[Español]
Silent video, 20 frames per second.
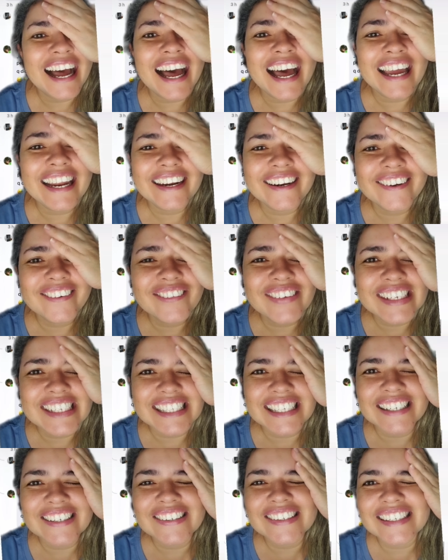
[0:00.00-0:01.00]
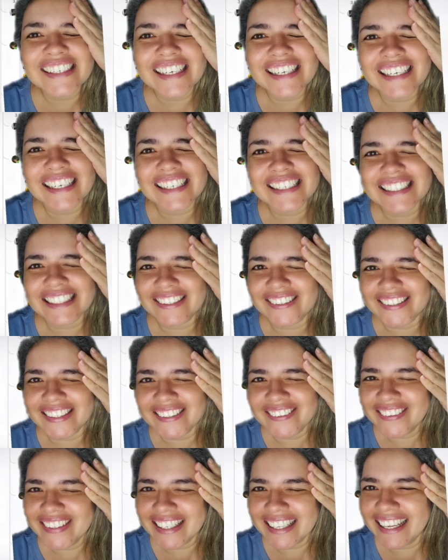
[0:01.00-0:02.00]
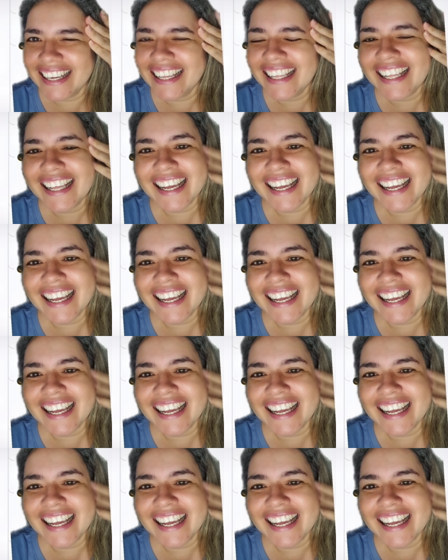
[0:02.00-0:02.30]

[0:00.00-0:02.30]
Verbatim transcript: Ay, no, me hicieron reír esto, de verdad.